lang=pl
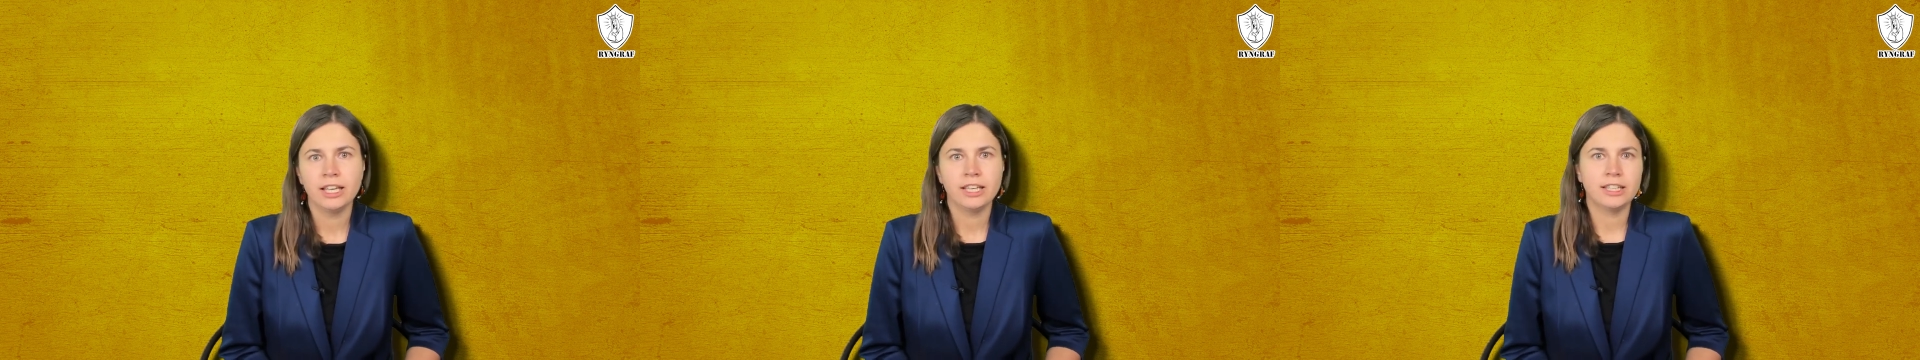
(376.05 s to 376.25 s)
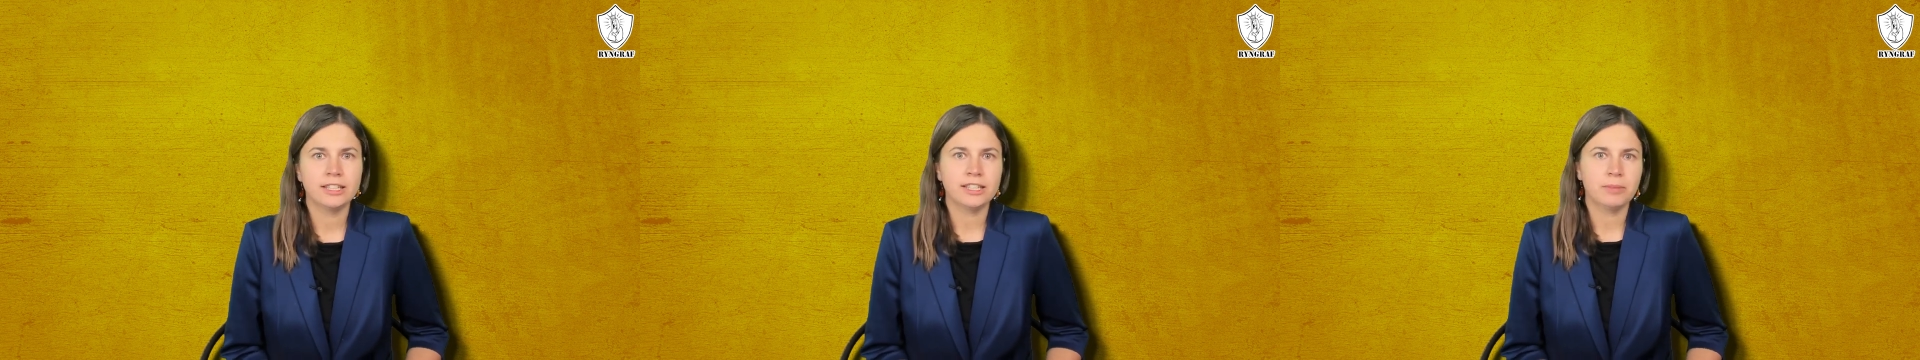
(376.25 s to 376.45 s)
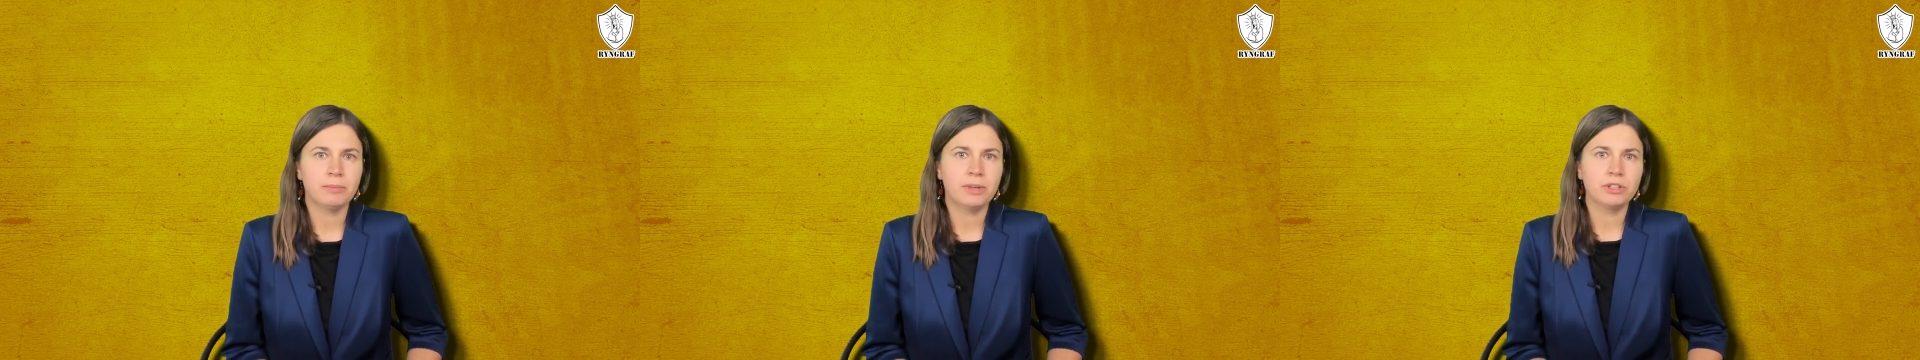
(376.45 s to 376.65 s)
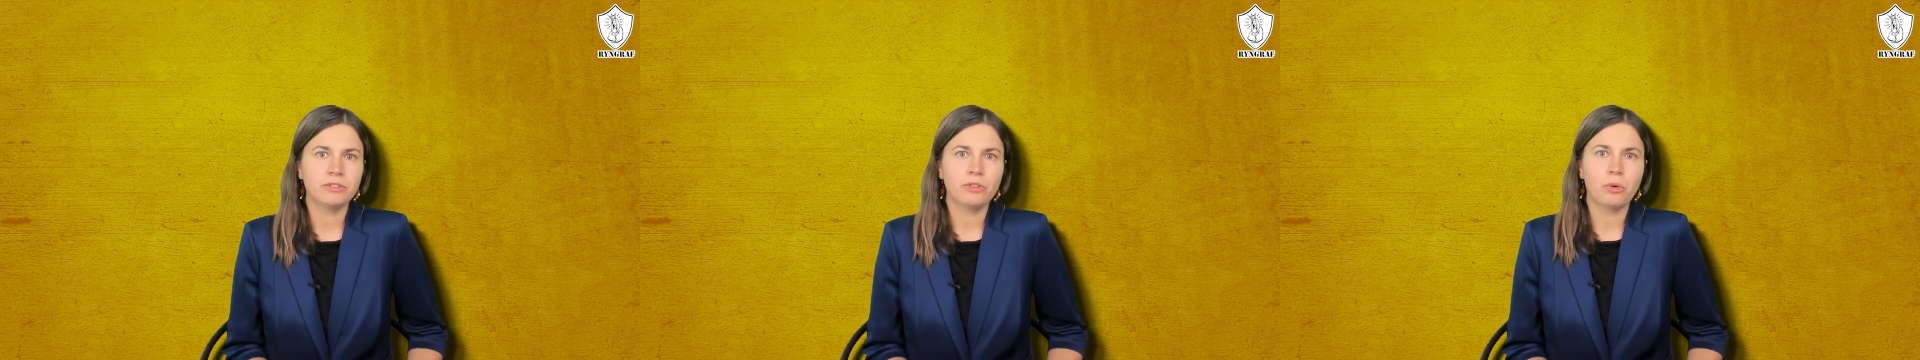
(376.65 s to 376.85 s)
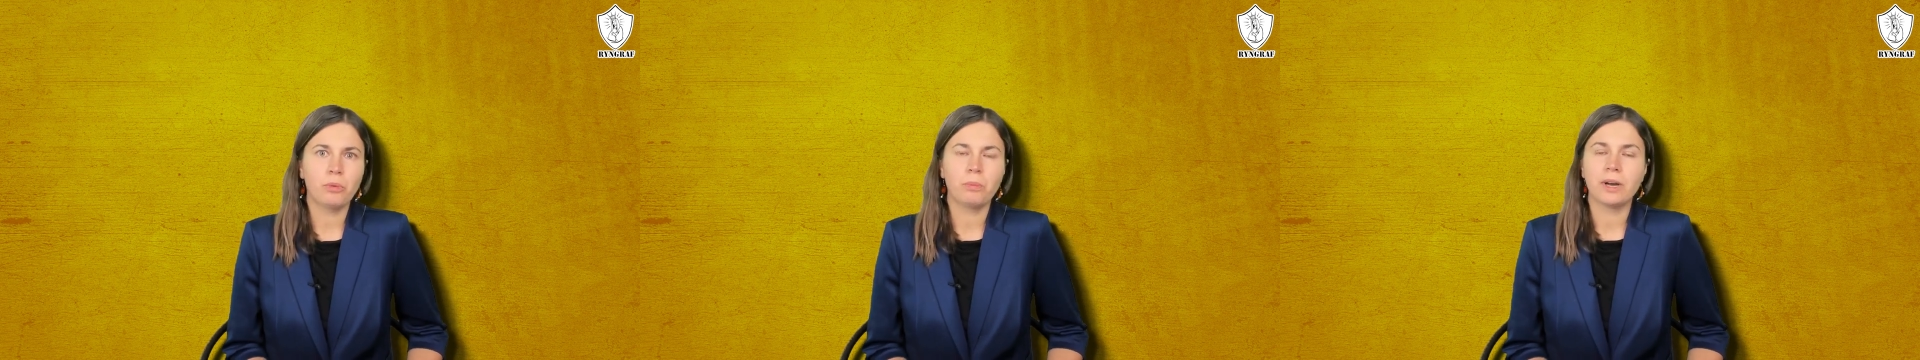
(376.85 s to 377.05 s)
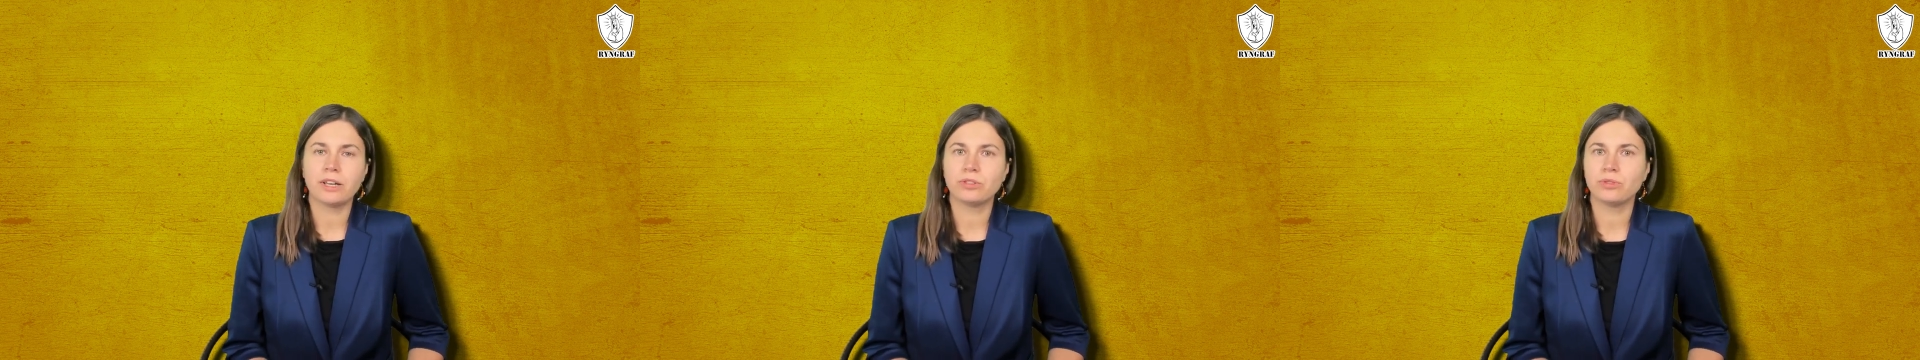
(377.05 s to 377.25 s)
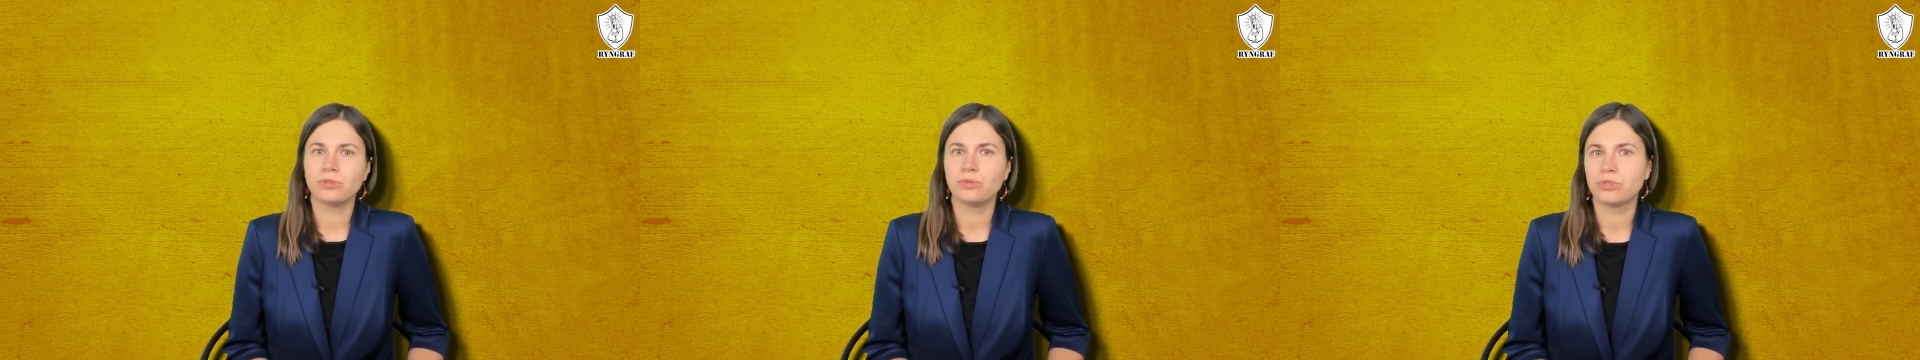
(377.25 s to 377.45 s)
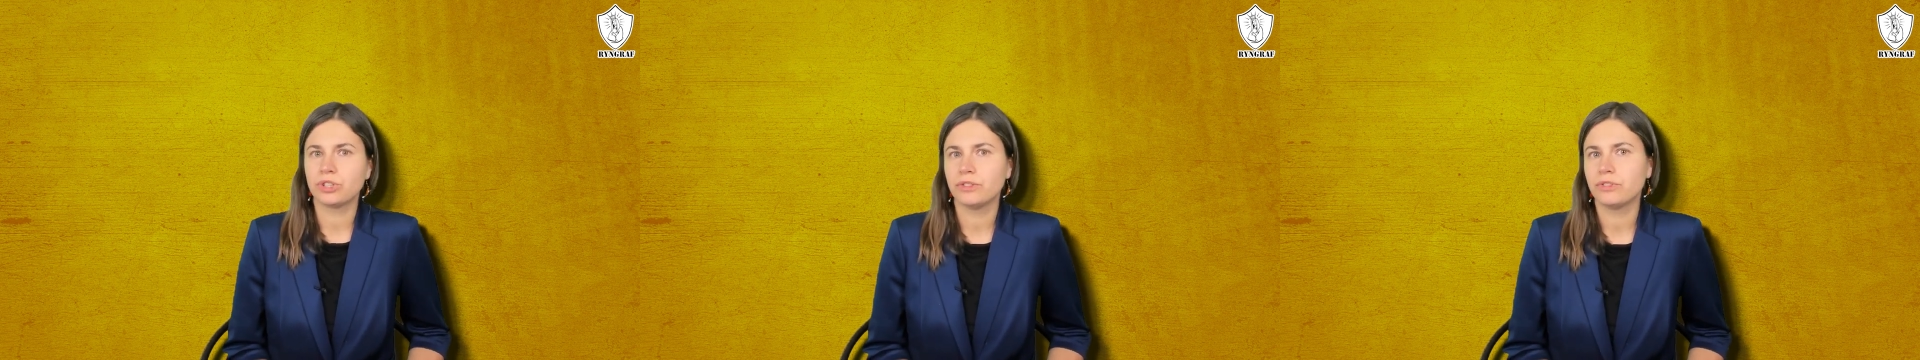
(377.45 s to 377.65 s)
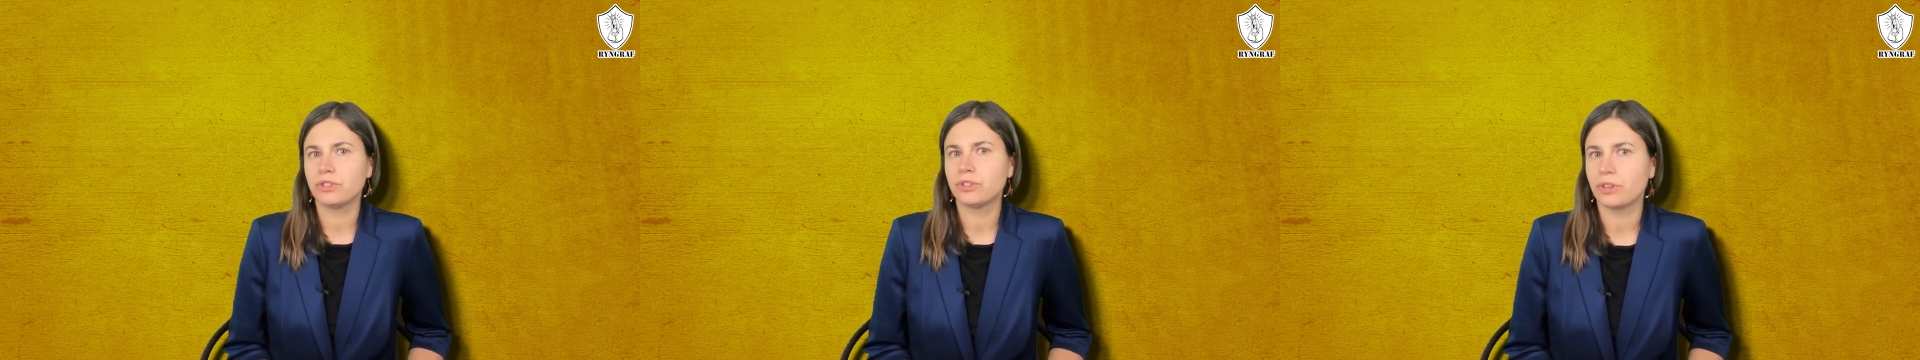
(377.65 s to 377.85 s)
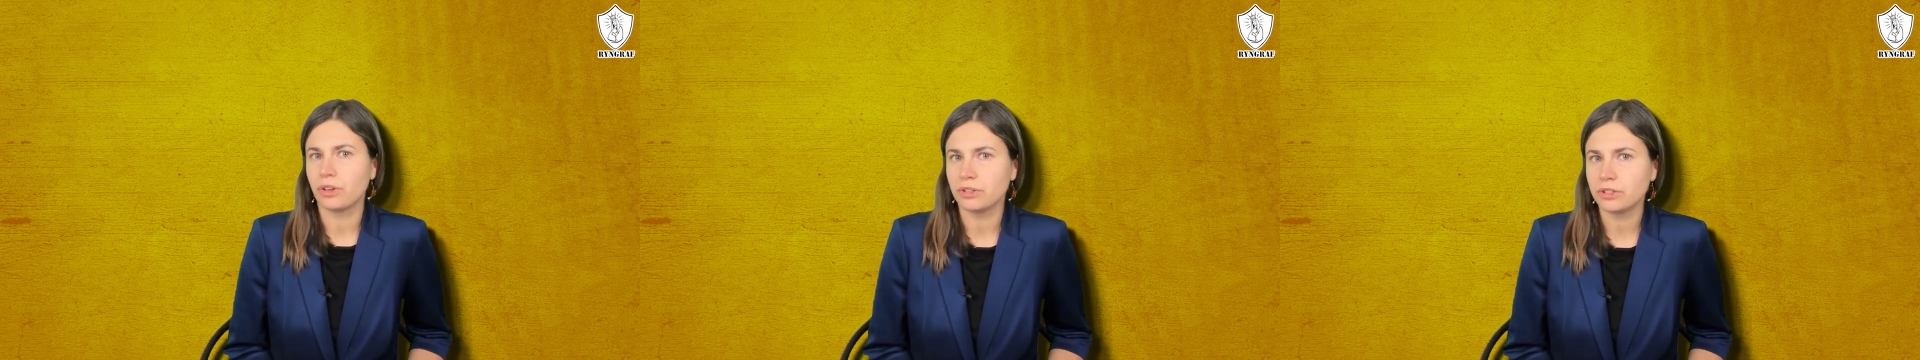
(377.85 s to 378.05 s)
e, zapanował bardzo duży
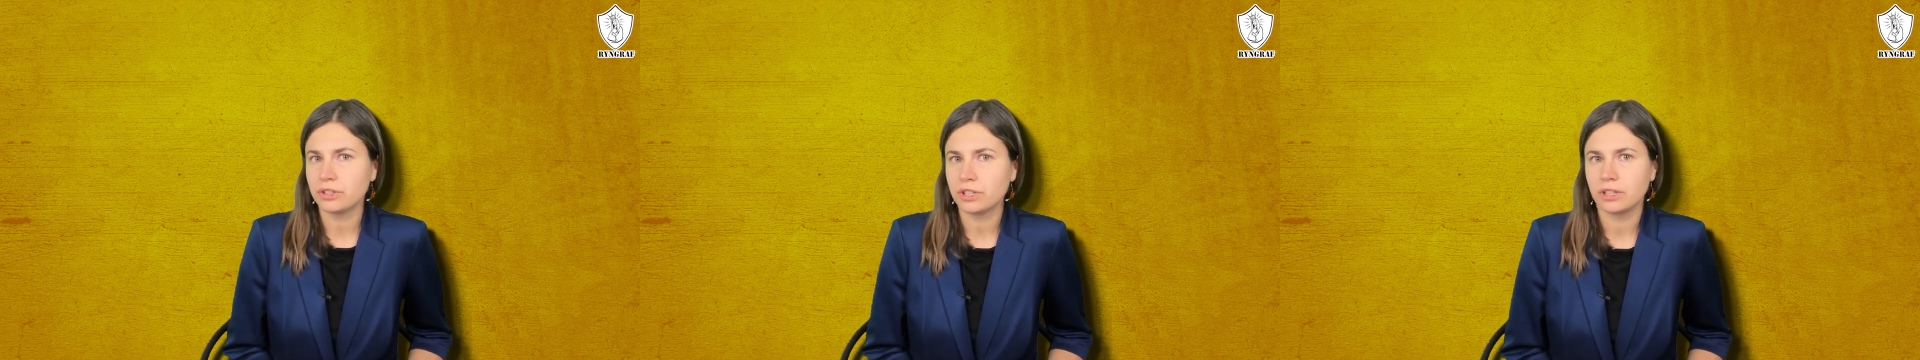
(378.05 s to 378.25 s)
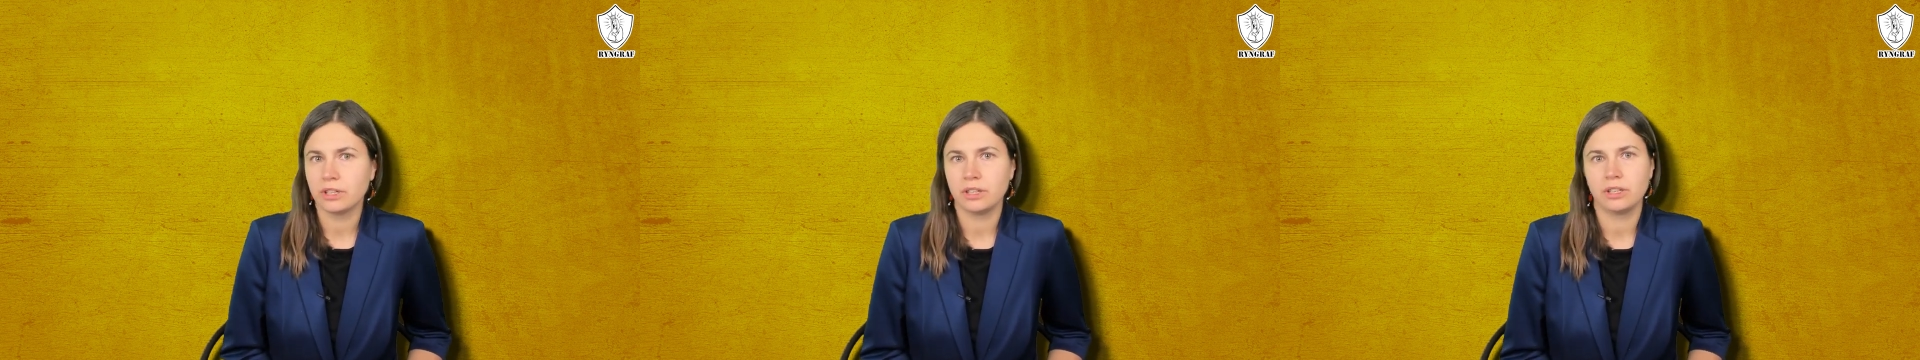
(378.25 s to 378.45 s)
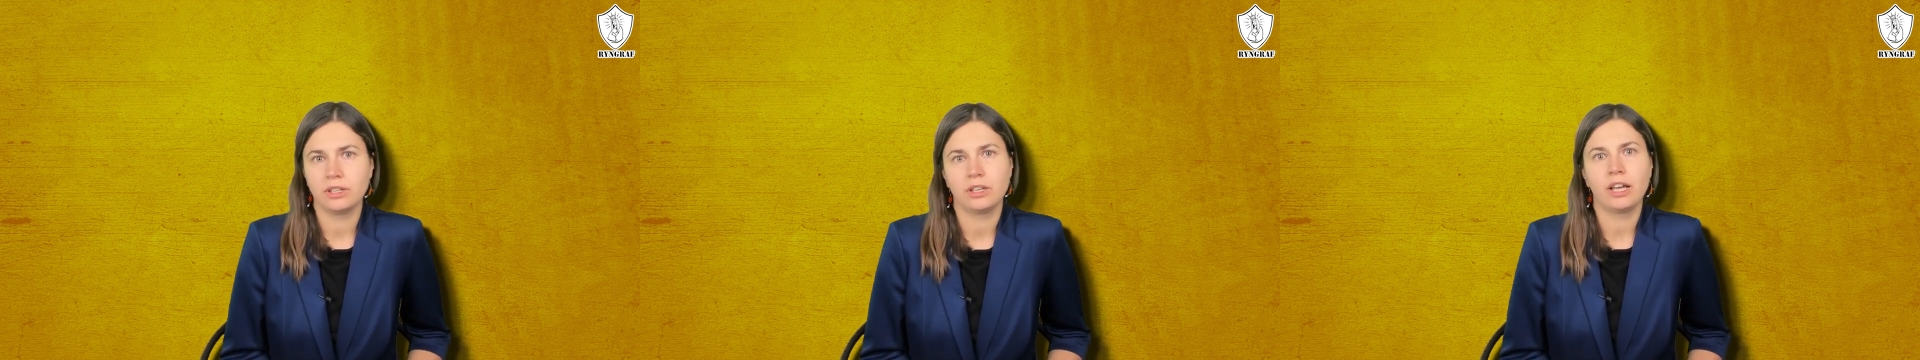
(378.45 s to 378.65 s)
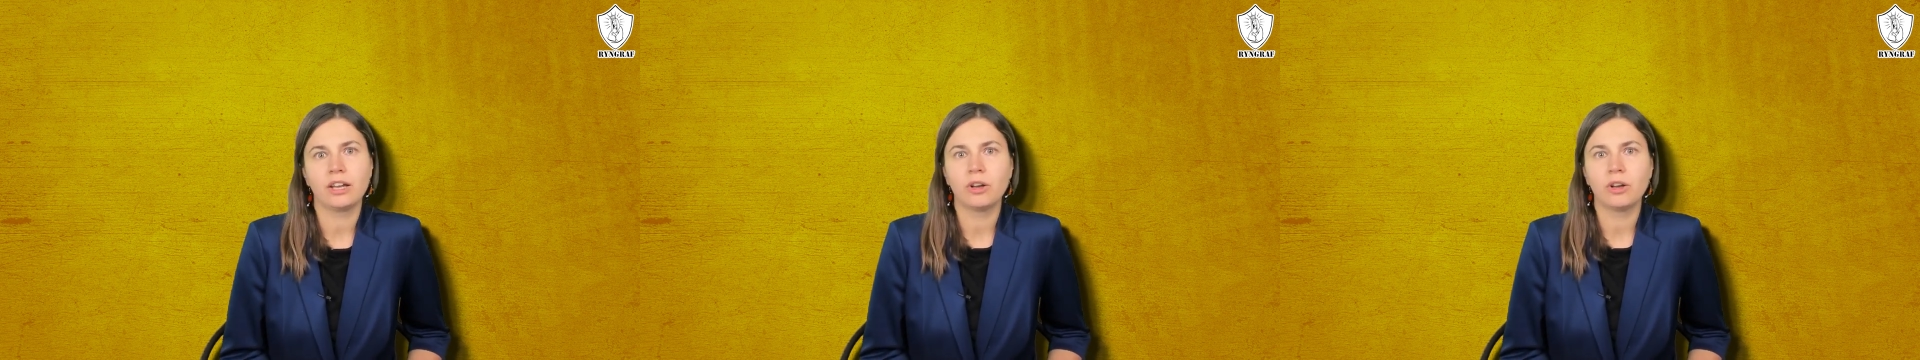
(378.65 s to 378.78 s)
wzrost e,